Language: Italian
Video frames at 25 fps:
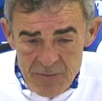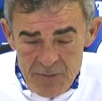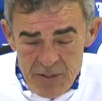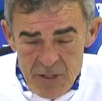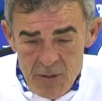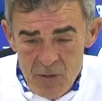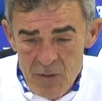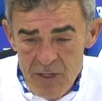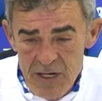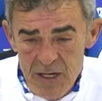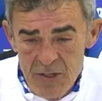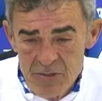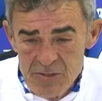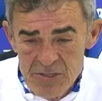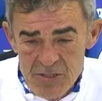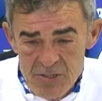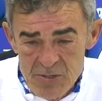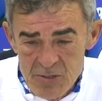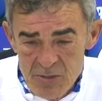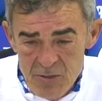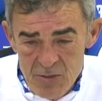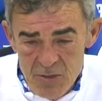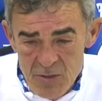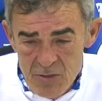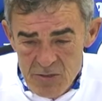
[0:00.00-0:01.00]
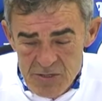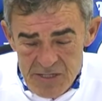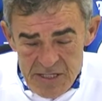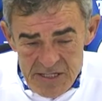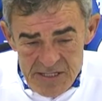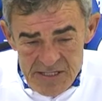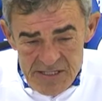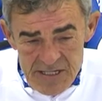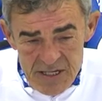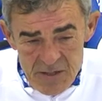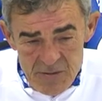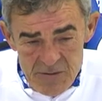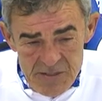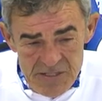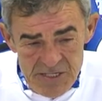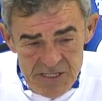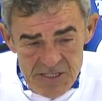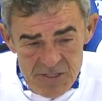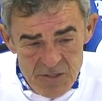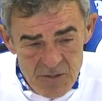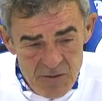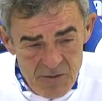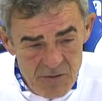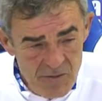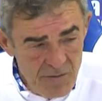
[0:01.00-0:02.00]
però quelle cose sono cose che si
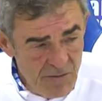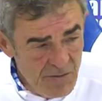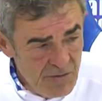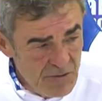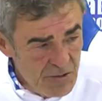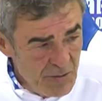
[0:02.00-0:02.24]
acquisiscono